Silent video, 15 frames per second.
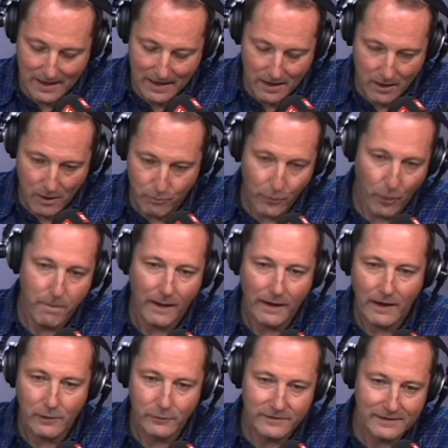Et puis on
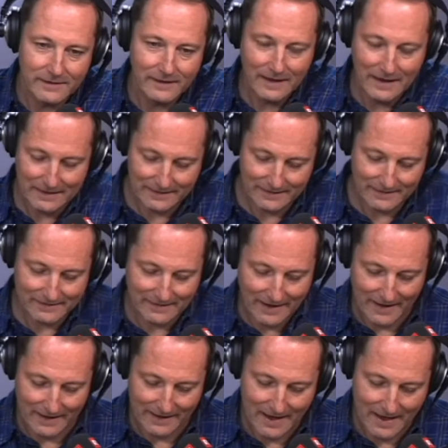parlera aussi d'égalité
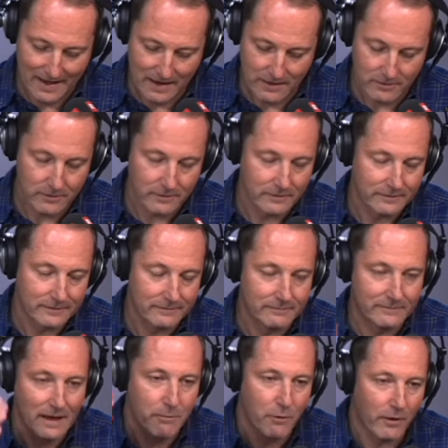salariale. Euh,
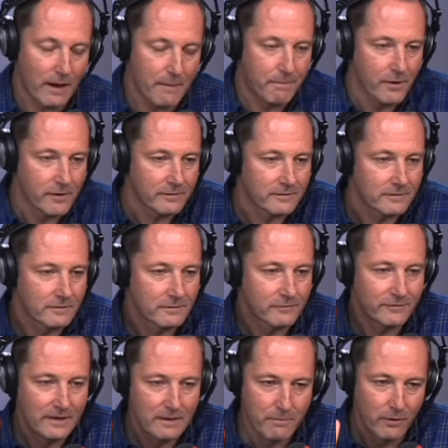d'abord la Poste,
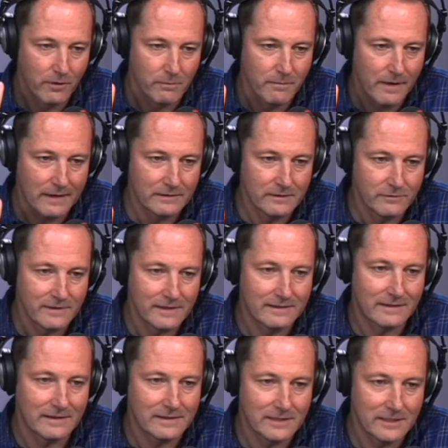Philippe Lombardi, vous
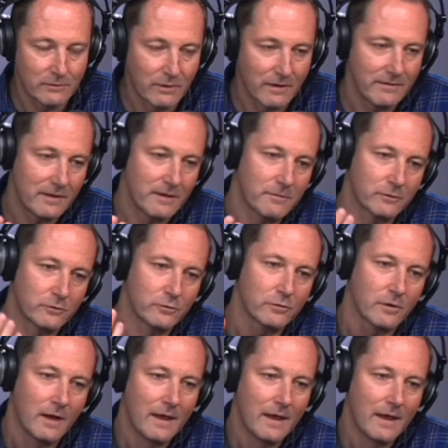êtes tessinois évidemment toujours